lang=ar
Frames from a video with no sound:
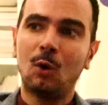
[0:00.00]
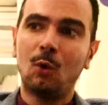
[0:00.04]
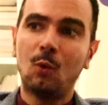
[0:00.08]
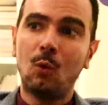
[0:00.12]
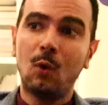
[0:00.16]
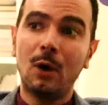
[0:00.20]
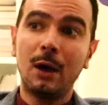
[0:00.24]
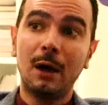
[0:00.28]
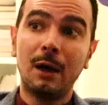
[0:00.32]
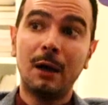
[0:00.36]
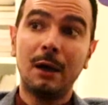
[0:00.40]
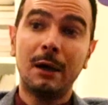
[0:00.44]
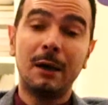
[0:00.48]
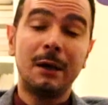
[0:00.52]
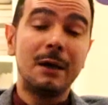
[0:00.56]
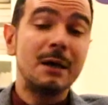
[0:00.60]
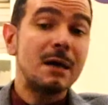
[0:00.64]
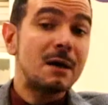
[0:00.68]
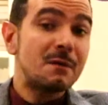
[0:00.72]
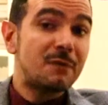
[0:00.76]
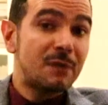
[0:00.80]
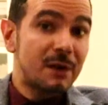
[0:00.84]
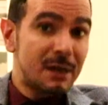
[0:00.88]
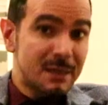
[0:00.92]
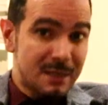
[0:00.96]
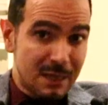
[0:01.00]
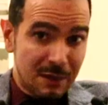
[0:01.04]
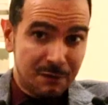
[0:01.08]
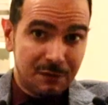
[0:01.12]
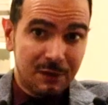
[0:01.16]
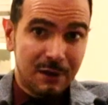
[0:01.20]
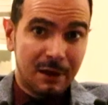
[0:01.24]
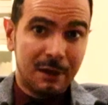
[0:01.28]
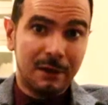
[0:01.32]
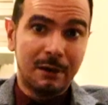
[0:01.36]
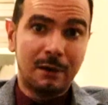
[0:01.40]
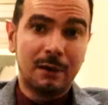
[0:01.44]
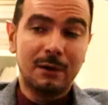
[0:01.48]
وهي
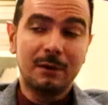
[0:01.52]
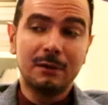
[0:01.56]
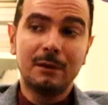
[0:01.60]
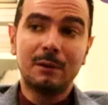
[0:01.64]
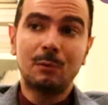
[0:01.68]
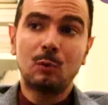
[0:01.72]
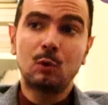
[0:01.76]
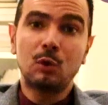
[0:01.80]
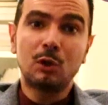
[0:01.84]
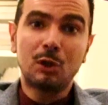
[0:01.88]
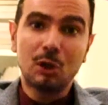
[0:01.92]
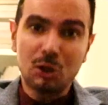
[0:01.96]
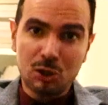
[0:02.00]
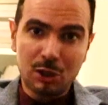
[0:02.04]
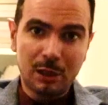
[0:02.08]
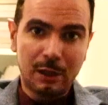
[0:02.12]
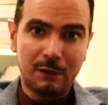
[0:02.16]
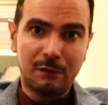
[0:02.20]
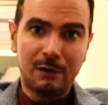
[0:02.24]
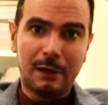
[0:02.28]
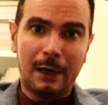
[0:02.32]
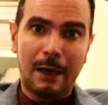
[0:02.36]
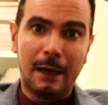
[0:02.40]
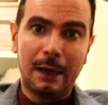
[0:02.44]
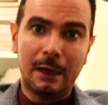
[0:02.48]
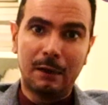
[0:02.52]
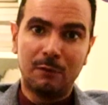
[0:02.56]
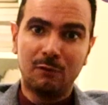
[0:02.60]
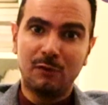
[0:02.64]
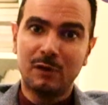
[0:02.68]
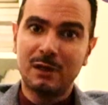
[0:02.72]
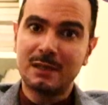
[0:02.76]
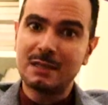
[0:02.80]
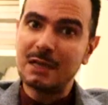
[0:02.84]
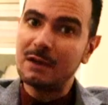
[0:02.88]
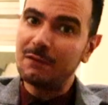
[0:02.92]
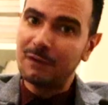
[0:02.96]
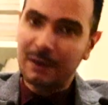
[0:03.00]
فلسفه النهارده منتشره في العالم
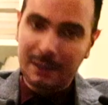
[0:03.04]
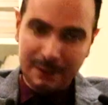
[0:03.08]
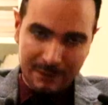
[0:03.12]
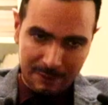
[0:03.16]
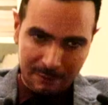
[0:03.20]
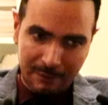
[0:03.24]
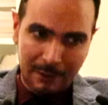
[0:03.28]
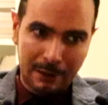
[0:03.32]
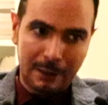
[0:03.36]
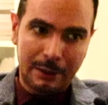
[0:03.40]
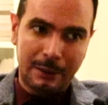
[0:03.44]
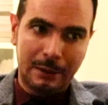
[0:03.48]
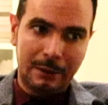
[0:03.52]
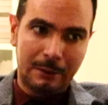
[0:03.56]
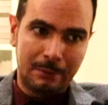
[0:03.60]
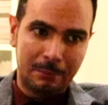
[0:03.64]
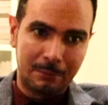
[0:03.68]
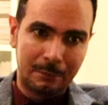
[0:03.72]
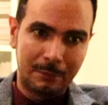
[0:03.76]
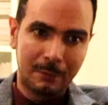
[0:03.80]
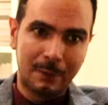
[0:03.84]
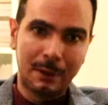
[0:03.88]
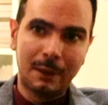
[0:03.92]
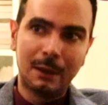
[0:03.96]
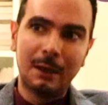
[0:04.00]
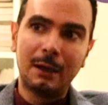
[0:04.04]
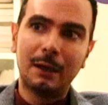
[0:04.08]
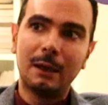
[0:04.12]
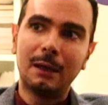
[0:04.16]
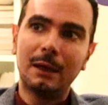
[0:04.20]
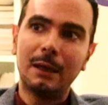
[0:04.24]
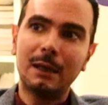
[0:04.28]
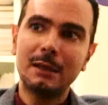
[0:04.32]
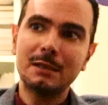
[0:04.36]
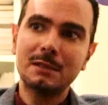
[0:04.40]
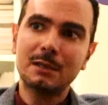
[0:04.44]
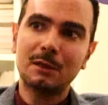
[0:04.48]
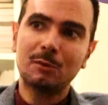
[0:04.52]
فلسفه اجتماعيه
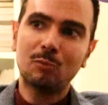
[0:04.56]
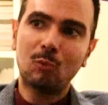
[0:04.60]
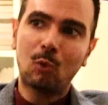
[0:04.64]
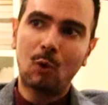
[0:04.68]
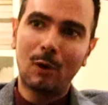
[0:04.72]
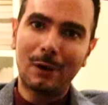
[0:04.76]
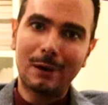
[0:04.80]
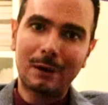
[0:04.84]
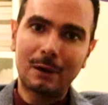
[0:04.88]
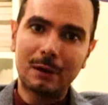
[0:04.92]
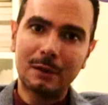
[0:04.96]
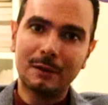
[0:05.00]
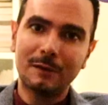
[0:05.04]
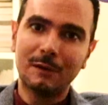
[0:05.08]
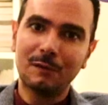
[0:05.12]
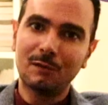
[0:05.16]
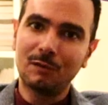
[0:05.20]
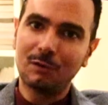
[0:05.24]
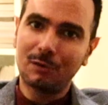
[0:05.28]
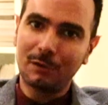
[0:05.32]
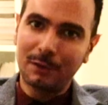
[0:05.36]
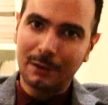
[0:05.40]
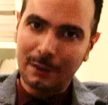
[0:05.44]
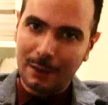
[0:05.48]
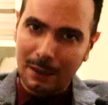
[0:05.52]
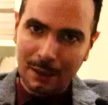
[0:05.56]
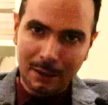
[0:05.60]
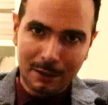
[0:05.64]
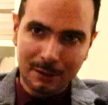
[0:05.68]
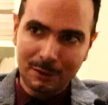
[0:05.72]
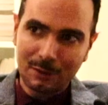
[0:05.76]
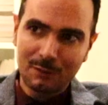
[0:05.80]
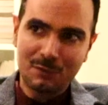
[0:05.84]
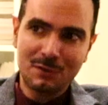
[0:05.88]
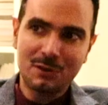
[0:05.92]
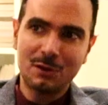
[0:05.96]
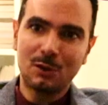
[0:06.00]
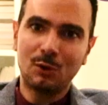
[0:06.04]
ليست مجرد نظريه
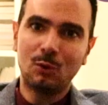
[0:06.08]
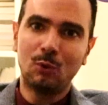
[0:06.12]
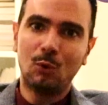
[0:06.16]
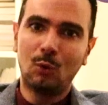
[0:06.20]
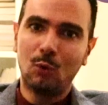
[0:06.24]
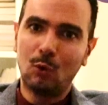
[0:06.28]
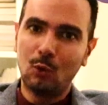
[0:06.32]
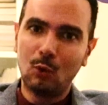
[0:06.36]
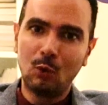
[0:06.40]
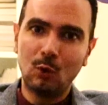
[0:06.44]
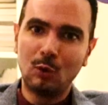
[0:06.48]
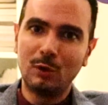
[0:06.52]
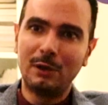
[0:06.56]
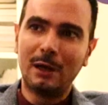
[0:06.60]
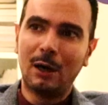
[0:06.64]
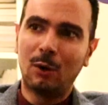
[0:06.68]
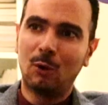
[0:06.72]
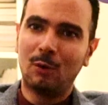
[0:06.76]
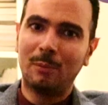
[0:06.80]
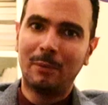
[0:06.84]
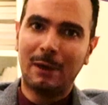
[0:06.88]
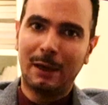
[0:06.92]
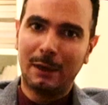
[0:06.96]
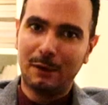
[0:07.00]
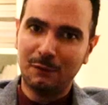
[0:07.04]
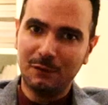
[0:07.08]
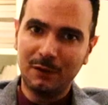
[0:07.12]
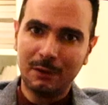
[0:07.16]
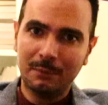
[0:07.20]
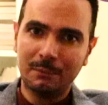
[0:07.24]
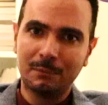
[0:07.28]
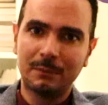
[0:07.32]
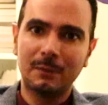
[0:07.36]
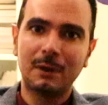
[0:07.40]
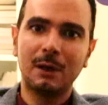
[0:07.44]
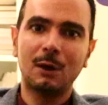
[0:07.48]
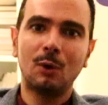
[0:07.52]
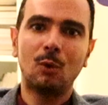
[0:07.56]
لتفسير الوجود او المعرفه
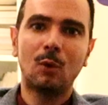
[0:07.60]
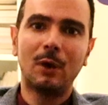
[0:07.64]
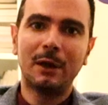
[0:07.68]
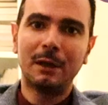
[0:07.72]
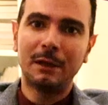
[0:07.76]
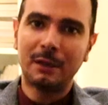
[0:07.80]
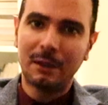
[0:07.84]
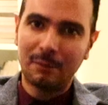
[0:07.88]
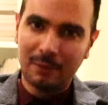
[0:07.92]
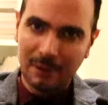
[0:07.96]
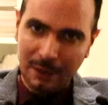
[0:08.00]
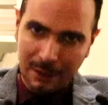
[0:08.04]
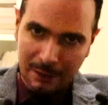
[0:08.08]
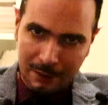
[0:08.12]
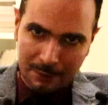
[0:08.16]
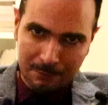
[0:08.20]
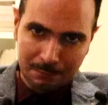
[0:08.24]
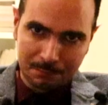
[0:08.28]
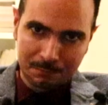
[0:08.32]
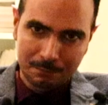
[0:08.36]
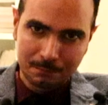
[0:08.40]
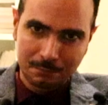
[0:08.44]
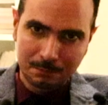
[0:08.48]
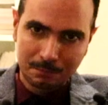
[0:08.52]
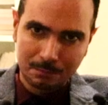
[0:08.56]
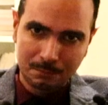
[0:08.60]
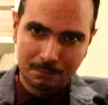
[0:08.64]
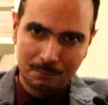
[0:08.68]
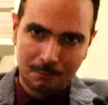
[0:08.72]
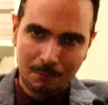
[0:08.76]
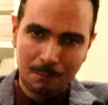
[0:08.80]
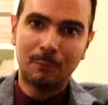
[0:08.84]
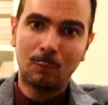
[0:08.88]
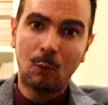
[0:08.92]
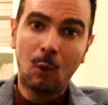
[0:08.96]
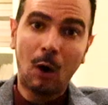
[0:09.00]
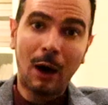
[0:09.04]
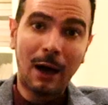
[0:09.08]
وانما هي
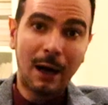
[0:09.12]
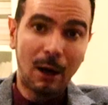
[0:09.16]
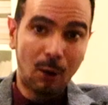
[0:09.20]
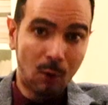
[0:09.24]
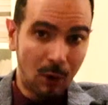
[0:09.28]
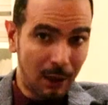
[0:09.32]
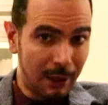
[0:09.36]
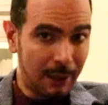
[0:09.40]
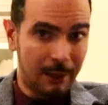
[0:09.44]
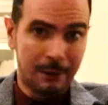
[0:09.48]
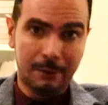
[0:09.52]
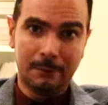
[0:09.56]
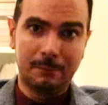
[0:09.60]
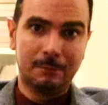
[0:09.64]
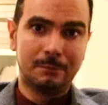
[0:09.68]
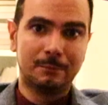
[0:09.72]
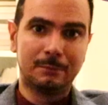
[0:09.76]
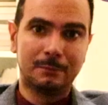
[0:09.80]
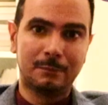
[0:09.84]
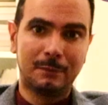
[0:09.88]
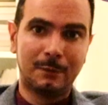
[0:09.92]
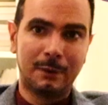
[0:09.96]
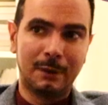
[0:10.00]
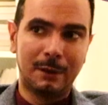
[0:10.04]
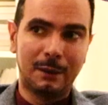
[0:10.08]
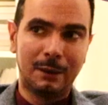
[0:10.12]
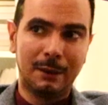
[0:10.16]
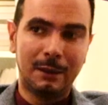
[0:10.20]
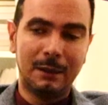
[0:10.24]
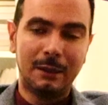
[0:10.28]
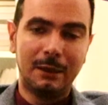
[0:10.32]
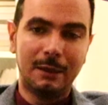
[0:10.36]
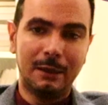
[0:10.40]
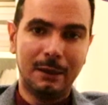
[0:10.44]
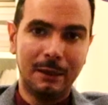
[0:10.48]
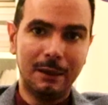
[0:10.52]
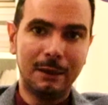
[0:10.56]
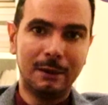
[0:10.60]
محاوله
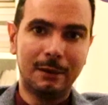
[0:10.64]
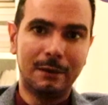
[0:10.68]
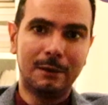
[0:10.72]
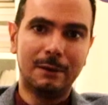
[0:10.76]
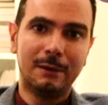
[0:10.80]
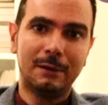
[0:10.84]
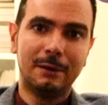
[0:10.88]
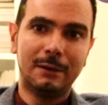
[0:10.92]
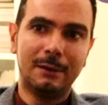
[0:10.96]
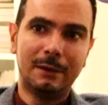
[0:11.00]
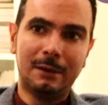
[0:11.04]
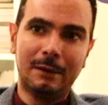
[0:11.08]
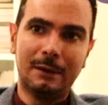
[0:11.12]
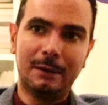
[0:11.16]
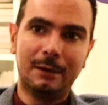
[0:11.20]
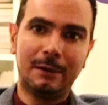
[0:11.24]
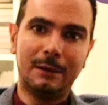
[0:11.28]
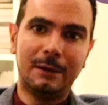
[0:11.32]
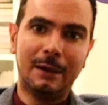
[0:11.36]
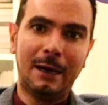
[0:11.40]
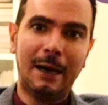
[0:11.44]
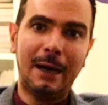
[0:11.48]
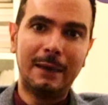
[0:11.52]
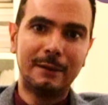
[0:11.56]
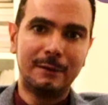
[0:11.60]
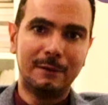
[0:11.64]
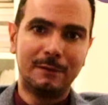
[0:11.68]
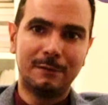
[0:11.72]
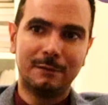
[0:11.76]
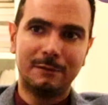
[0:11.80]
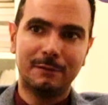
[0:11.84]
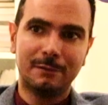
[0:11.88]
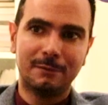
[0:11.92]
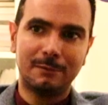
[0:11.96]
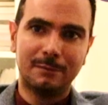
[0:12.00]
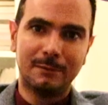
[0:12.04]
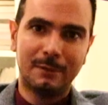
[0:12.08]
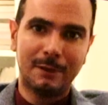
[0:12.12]
ليه آه، إعادة
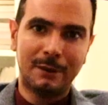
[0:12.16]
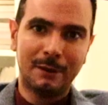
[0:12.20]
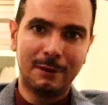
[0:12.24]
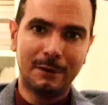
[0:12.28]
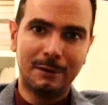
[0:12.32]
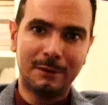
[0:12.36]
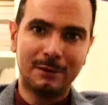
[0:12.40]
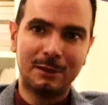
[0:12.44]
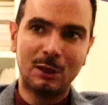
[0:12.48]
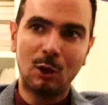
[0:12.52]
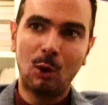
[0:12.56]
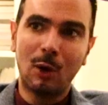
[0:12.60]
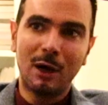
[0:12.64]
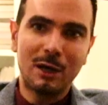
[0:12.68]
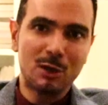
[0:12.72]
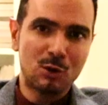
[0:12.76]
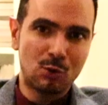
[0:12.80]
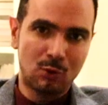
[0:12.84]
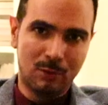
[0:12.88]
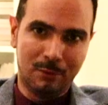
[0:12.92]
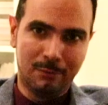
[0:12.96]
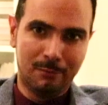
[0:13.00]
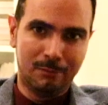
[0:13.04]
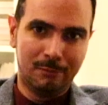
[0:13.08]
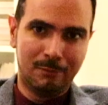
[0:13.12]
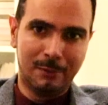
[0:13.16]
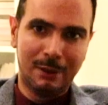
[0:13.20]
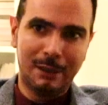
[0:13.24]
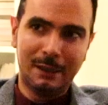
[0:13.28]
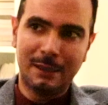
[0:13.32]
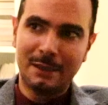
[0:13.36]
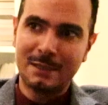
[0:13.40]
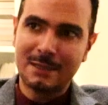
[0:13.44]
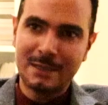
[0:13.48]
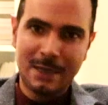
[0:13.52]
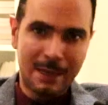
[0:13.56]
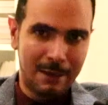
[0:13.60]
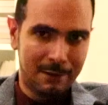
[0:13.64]
آه، التوازن
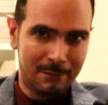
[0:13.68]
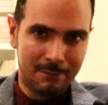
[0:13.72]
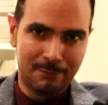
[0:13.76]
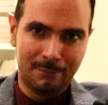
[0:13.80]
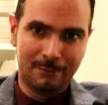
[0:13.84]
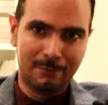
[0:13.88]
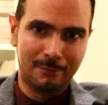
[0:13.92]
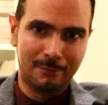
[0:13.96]
للإنسان